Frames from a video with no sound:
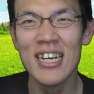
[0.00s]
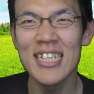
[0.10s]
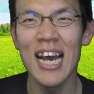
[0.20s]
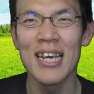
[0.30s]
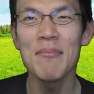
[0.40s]
い
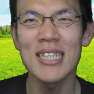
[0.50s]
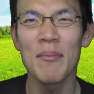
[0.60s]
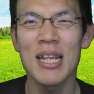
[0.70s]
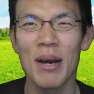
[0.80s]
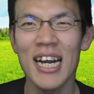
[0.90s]
や今食べ
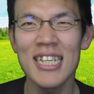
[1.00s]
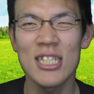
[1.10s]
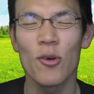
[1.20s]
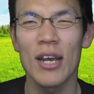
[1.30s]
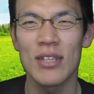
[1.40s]
たばかりで
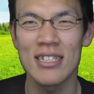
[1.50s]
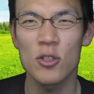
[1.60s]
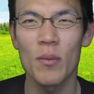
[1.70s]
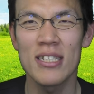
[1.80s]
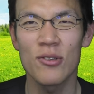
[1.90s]
しょうがよく突っ込
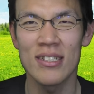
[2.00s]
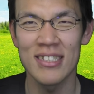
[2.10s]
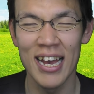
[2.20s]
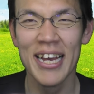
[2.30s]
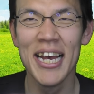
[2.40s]
まれそうですね